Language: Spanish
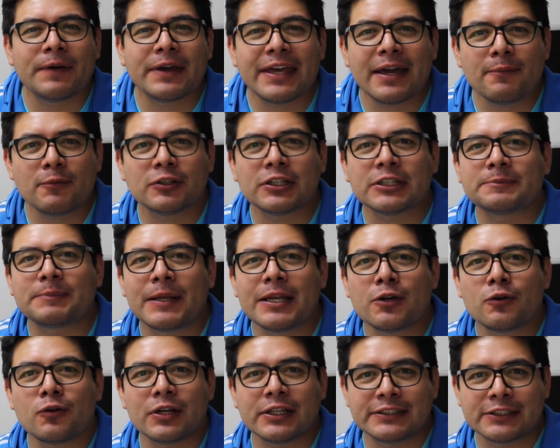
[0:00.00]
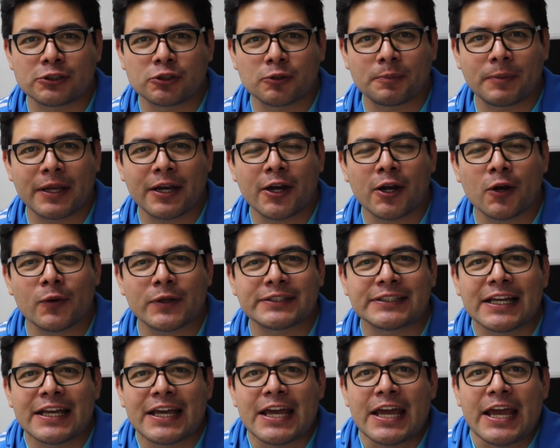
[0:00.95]
veíamos las películas de
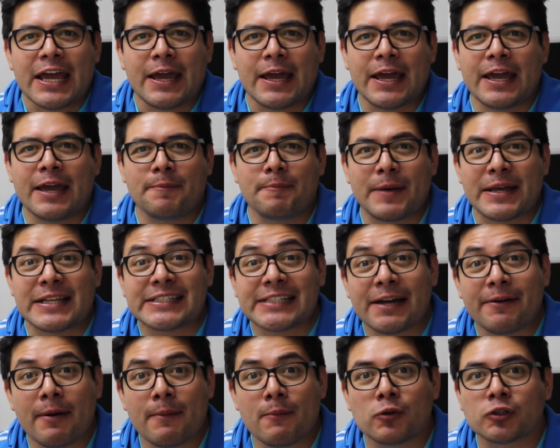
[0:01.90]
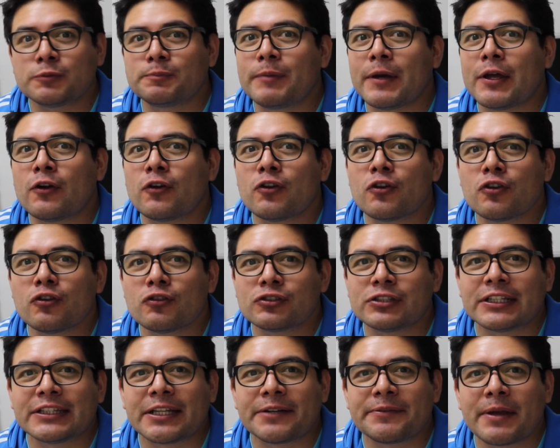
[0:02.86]
superhéroes eh, pensábamos pero no
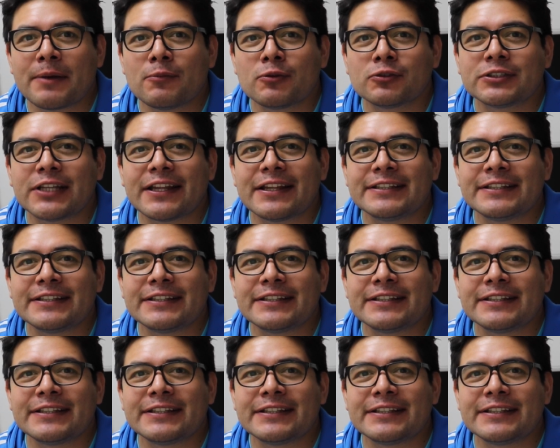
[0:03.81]
nos atrevíamos a